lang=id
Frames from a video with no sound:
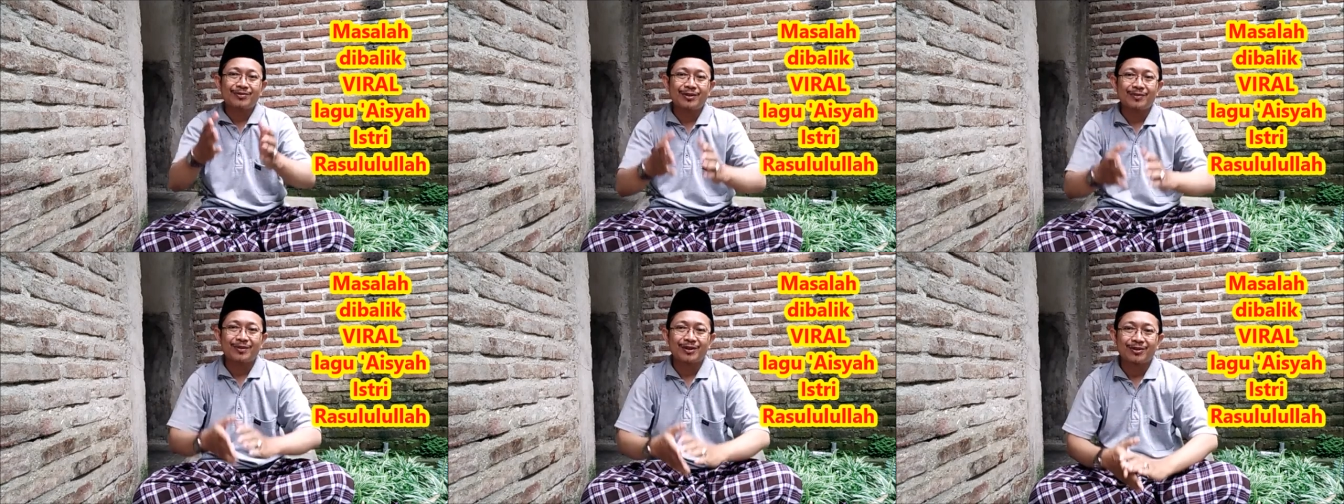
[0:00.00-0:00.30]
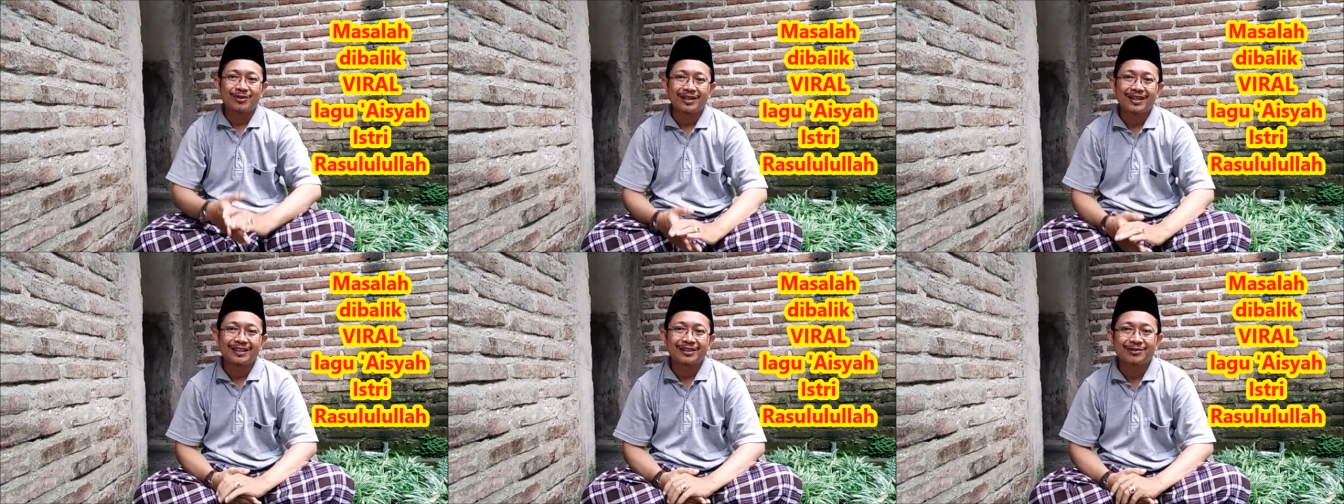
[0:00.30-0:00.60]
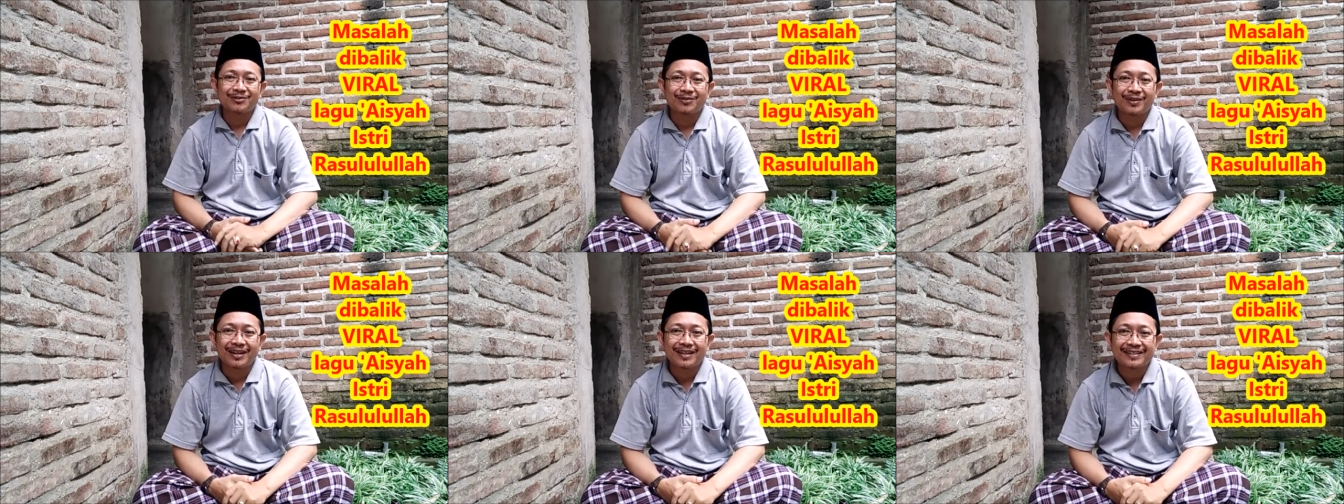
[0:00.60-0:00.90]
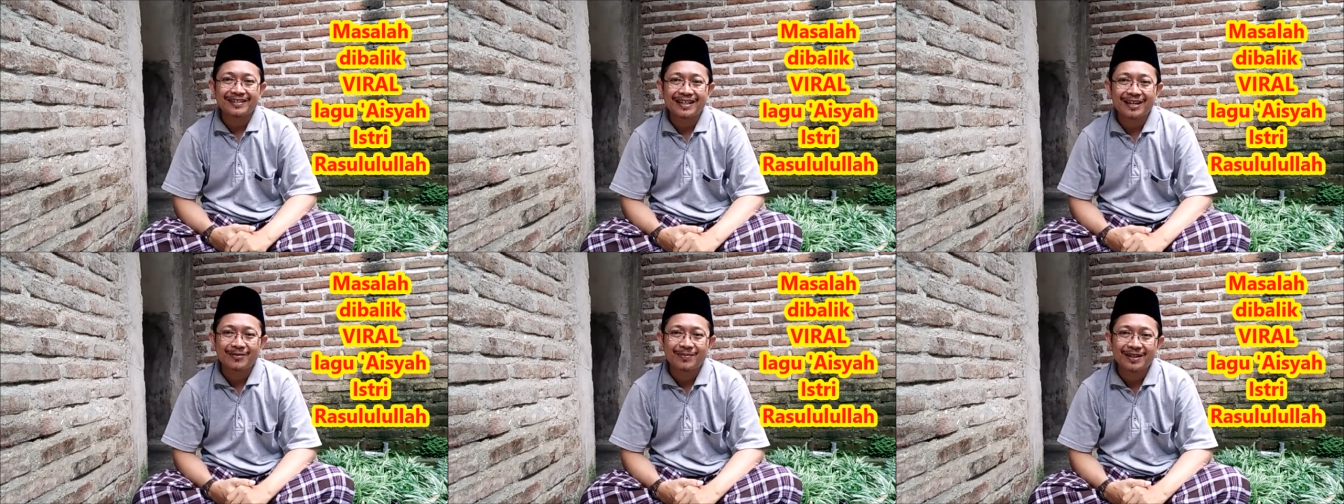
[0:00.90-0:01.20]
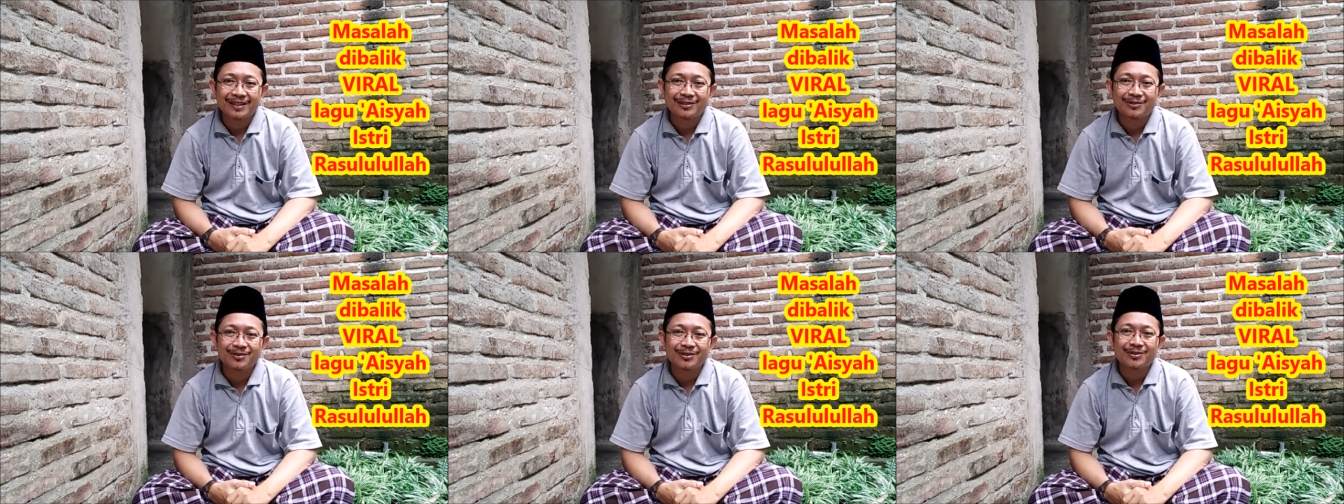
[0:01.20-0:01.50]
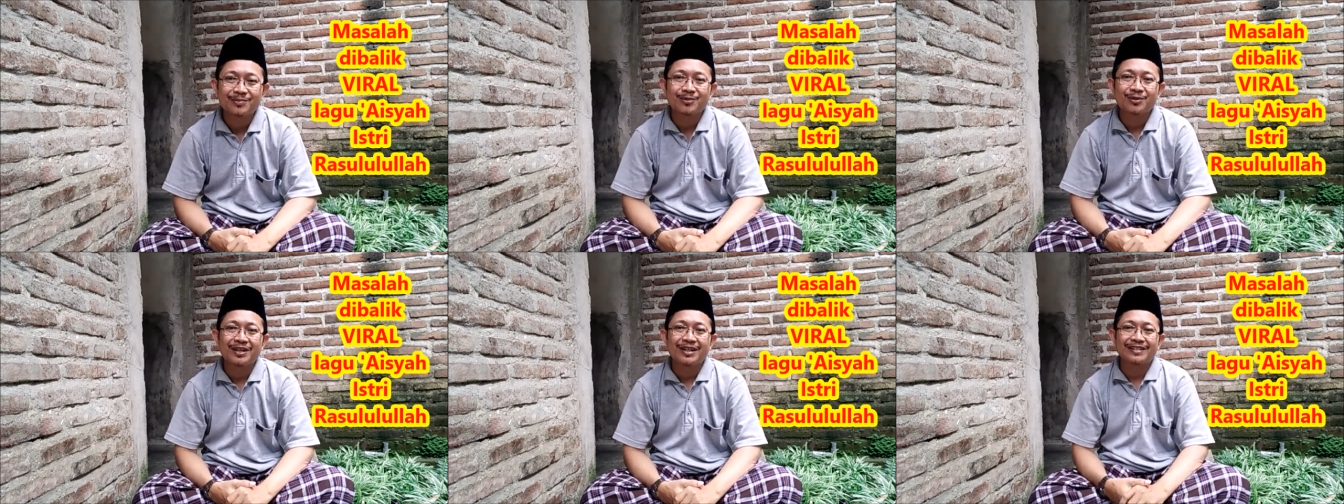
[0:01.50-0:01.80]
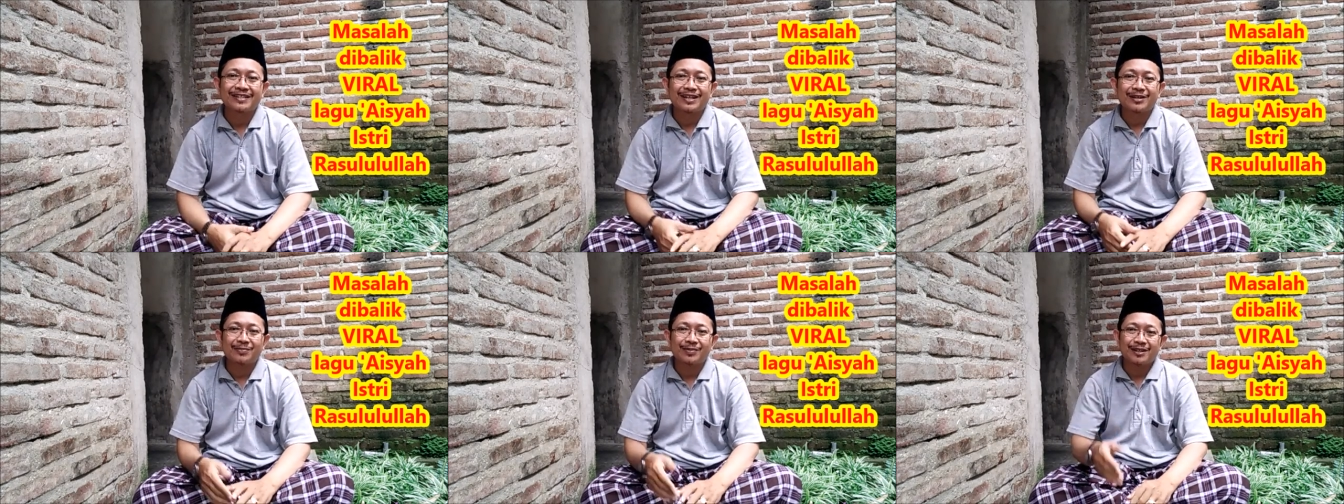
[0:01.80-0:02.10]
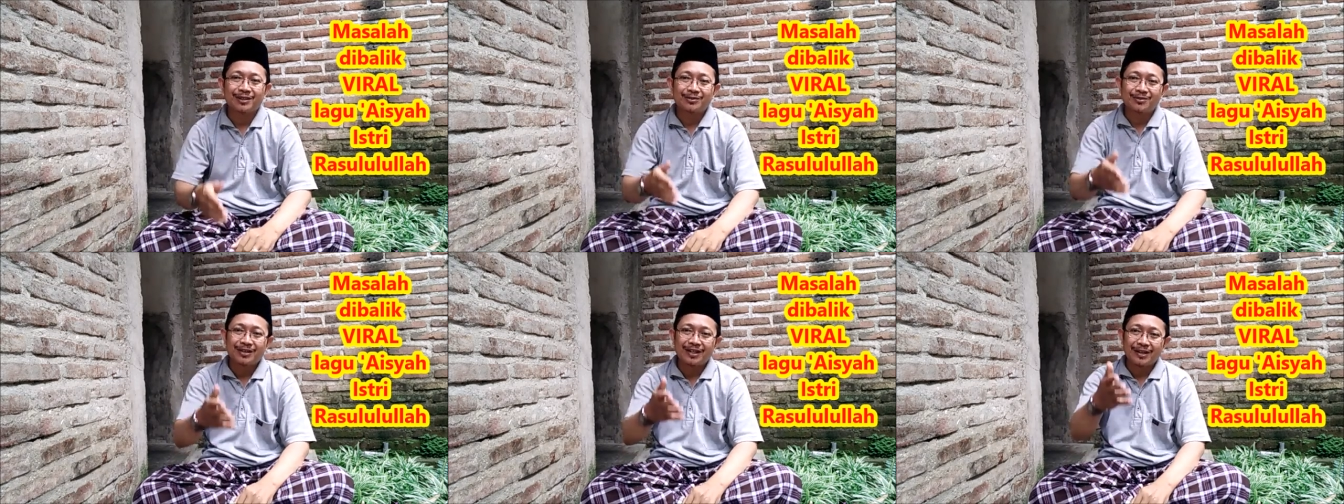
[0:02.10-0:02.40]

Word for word: wabarakatuh. Hai sahabatku, semoga sahabatku